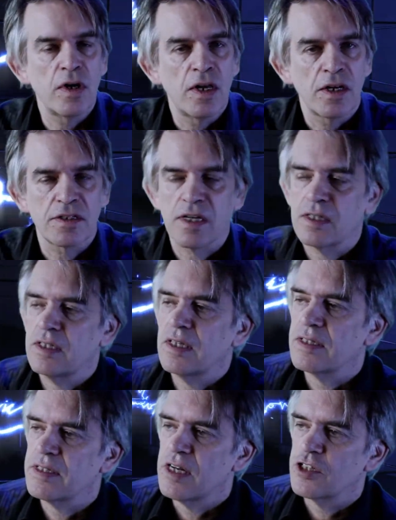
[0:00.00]
das hat die
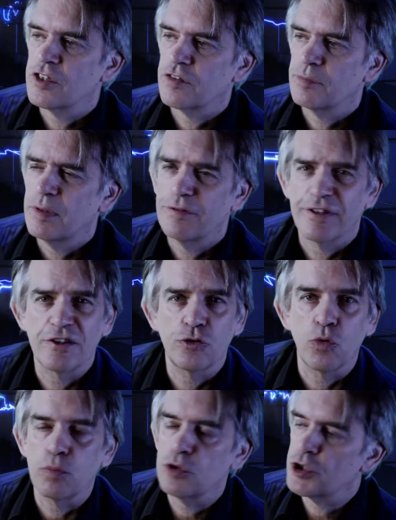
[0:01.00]
Gesellschaft mit
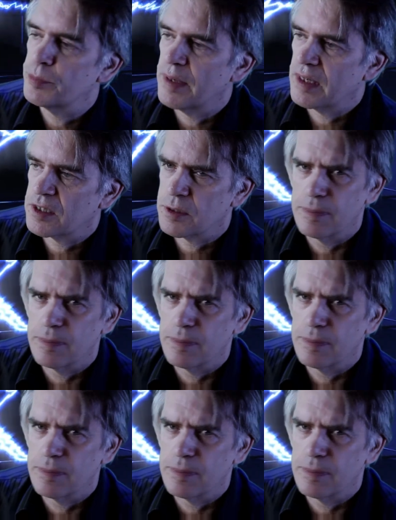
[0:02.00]
Phantomschmerz,